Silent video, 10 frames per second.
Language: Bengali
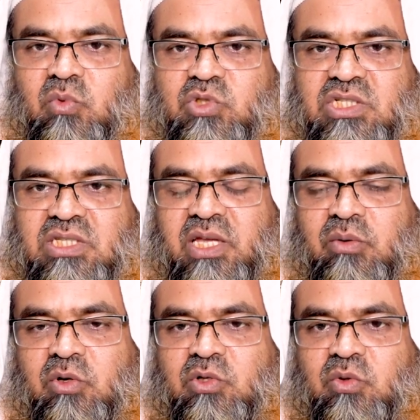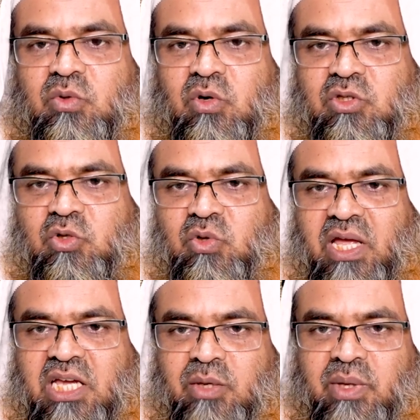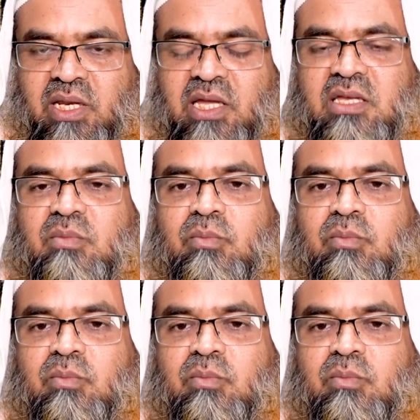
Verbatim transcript: উচিত এই গ্রন্থগুলো গ্রন্থগুলো একেবারেই